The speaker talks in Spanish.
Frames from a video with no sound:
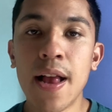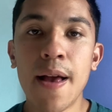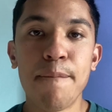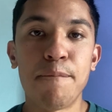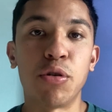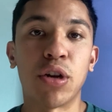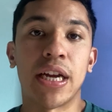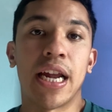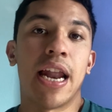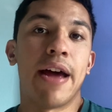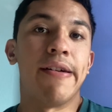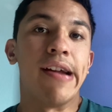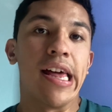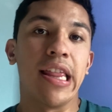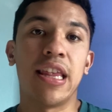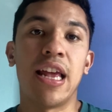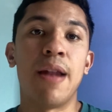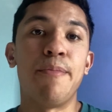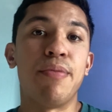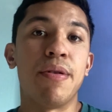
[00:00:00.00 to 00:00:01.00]
Porque la verdad,
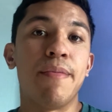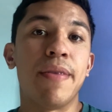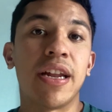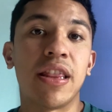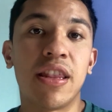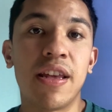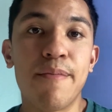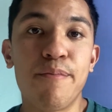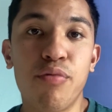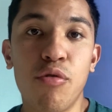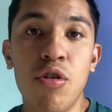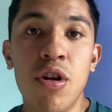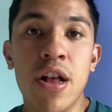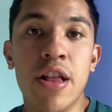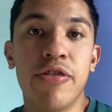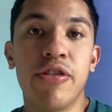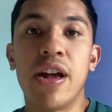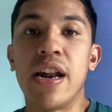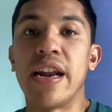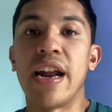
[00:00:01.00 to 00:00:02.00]
el primer tiempo
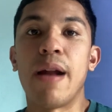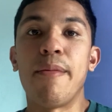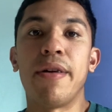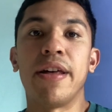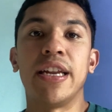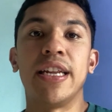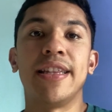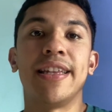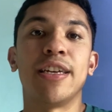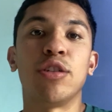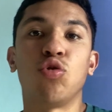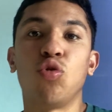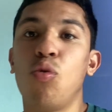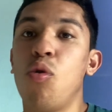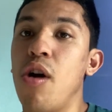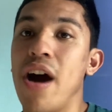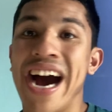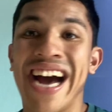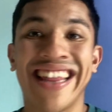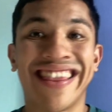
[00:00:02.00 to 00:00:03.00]
del Real Madrid
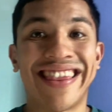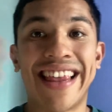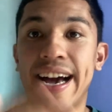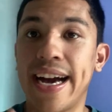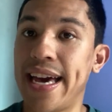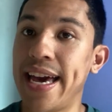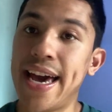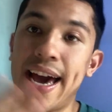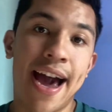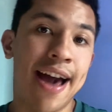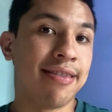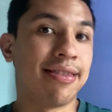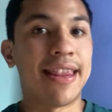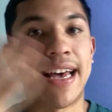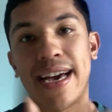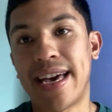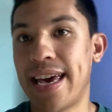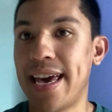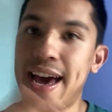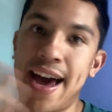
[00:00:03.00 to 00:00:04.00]
estuvo ataque,
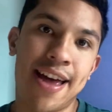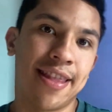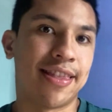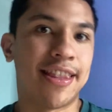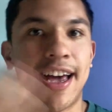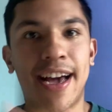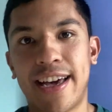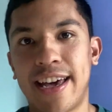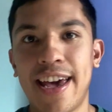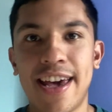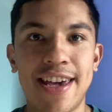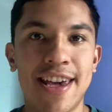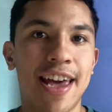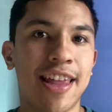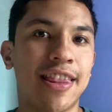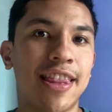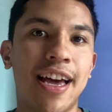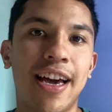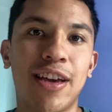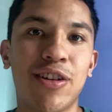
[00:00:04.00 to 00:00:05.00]
ataque, ataque y
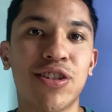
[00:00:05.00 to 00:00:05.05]
ataque.